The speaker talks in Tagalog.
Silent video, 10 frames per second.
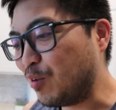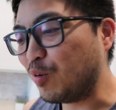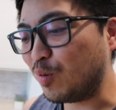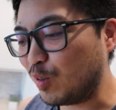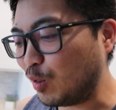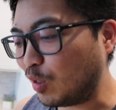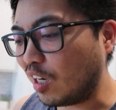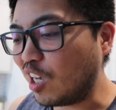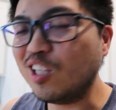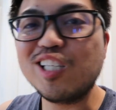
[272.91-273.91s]
yung gusto ko
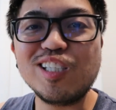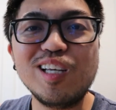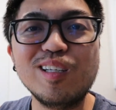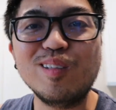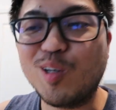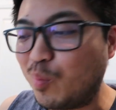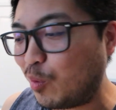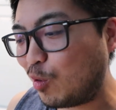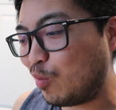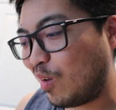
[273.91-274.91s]
talaga yung distilled or
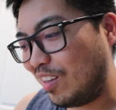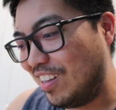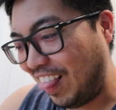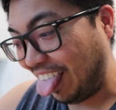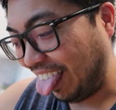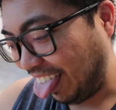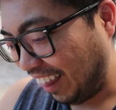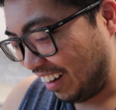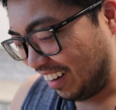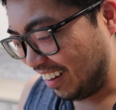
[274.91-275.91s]
purified.
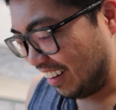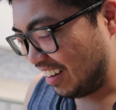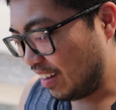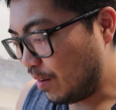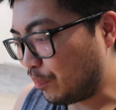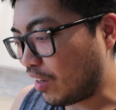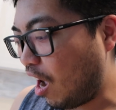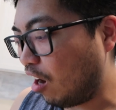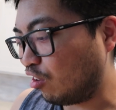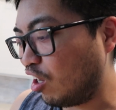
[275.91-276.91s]

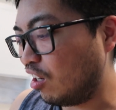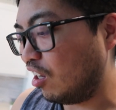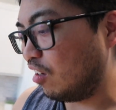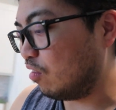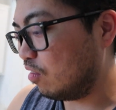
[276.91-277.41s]
Kaarte yan eh.